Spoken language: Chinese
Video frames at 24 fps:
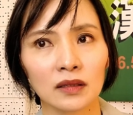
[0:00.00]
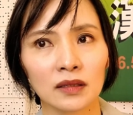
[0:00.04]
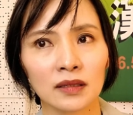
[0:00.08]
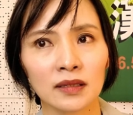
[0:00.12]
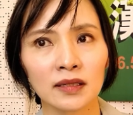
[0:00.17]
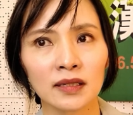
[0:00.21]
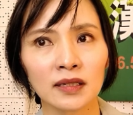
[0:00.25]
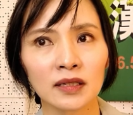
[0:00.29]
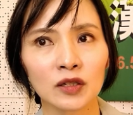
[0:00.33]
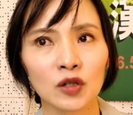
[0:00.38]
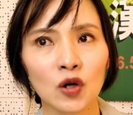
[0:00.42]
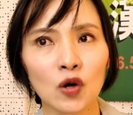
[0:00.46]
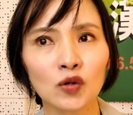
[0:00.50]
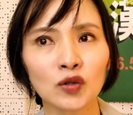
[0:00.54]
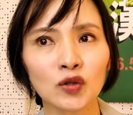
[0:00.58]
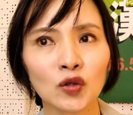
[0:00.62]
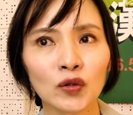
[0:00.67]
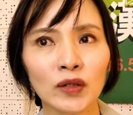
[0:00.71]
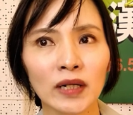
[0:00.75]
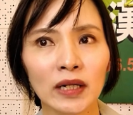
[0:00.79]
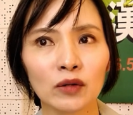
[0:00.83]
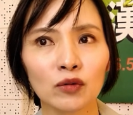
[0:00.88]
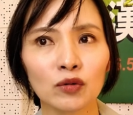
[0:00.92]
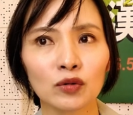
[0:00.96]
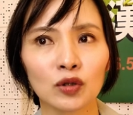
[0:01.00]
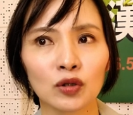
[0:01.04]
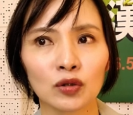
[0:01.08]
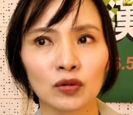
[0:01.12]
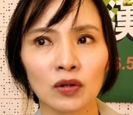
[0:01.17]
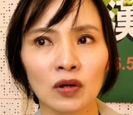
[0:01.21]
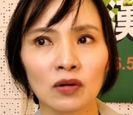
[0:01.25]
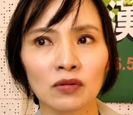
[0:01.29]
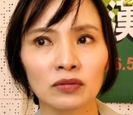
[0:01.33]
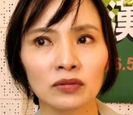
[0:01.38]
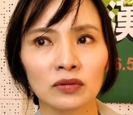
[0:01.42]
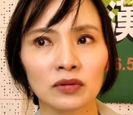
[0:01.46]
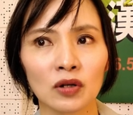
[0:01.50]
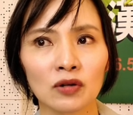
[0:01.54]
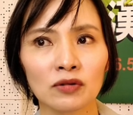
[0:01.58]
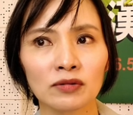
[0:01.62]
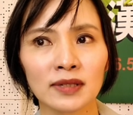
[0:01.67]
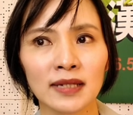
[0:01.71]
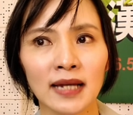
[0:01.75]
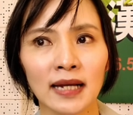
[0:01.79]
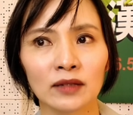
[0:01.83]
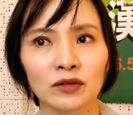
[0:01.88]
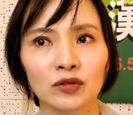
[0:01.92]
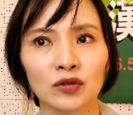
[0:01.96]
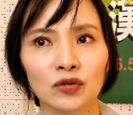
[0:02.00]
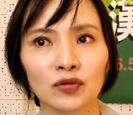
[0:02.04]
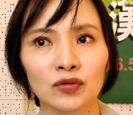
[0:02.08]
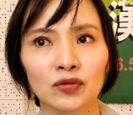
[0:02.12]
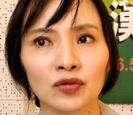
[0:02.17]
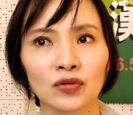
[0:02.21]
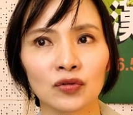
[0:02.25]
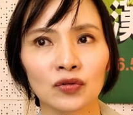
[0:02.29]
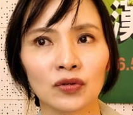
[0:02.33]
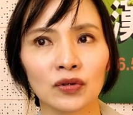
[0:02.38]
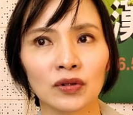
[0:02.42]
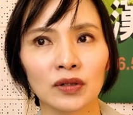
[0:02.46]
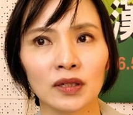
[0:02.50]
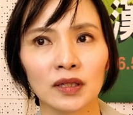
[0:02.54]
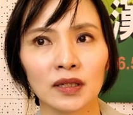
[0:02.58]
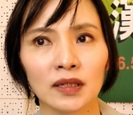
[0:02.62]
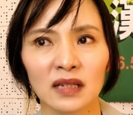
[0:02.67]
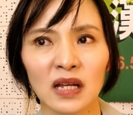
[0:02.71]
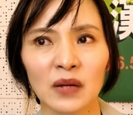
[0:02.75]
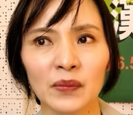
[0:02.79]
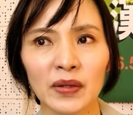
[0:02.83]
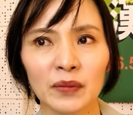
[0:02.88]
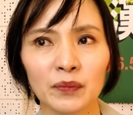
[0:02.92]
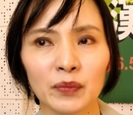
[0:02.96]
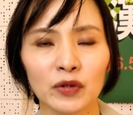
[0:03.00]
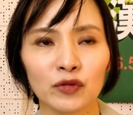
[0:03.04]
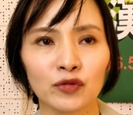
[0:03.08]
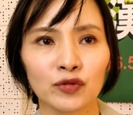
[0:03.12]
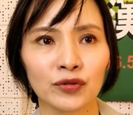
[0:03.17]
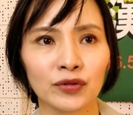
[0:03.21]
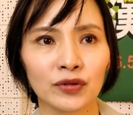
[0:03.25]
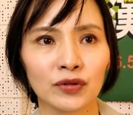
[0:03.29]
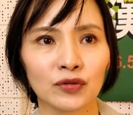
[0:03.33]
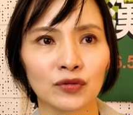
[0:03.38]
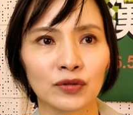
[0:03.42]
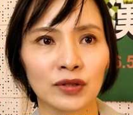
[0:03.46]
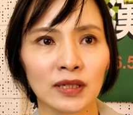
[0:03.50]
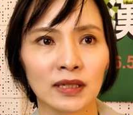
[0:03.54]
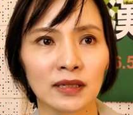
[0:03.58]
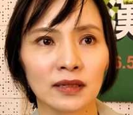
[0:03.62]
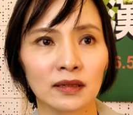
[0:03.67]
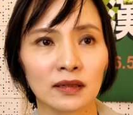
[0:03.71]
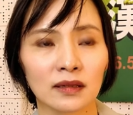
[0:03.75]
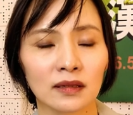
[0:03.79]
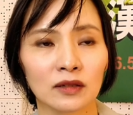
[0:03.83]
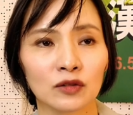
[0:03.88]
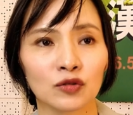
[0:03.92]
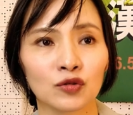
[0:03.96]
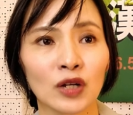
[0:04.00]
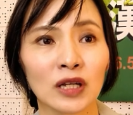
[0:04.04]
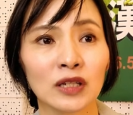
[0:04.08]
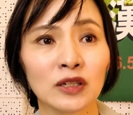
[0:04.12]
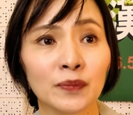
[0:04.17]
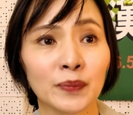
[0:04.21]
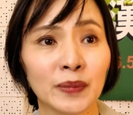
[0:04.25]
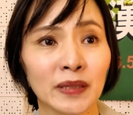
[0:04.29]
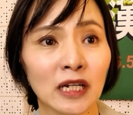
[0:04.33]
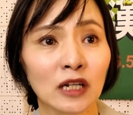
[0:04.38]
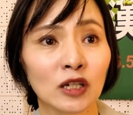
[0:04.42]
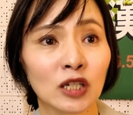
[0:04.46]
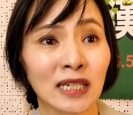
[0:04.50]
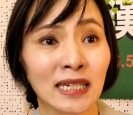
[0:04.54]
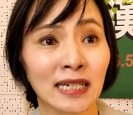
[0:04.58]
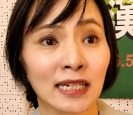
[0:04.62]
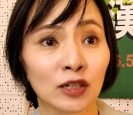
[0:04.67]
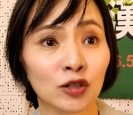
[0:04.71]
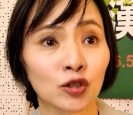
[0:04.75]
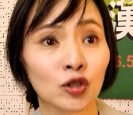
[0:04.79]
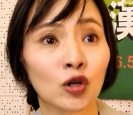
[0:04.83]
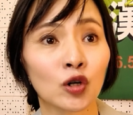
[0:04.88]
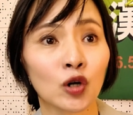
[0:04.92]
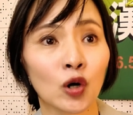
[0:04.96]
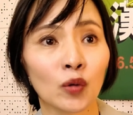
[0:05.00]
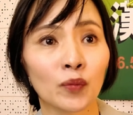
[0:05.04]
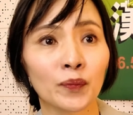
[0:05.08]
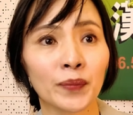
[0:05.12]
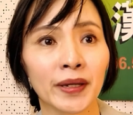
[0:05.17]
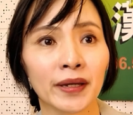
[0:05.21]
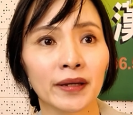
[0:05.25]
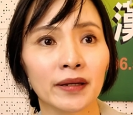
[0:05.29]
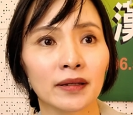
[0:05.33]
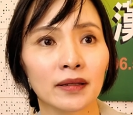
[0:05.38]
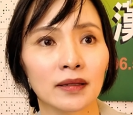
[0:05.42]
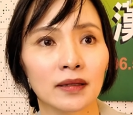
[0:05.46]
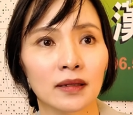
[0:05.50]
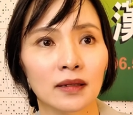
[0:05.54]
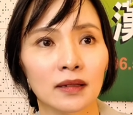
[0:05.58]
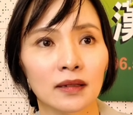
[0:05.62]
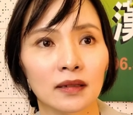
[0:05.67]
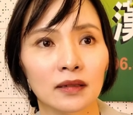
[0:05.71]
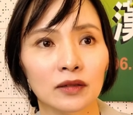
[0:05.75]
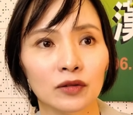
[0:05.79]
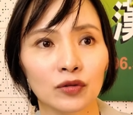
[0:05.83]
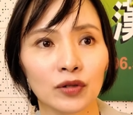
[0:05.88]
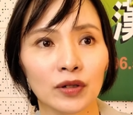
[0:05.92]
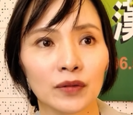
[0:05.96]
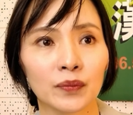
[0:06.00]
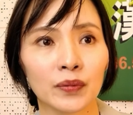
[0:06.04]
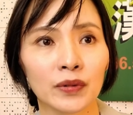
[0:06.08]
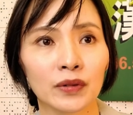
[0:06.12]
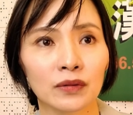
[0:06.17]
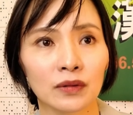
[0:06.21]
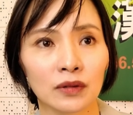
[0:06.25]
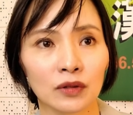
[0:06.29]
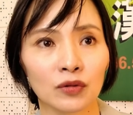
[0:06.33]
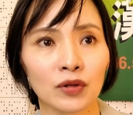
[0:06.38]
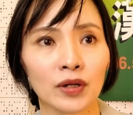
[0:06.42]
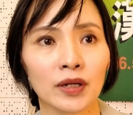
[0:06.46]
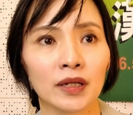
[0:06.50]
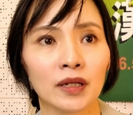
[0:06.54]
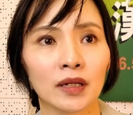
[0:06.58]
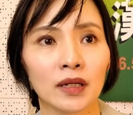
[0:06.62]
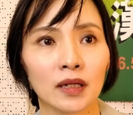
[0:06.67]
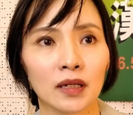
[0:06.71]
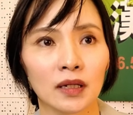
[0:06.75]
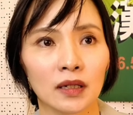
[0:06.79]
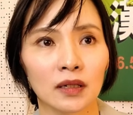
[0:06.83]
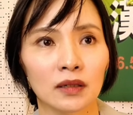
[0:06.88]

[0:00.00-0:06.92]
其实公众人物通通常就是说，他们必须就是算是比较可受公平哦，因为他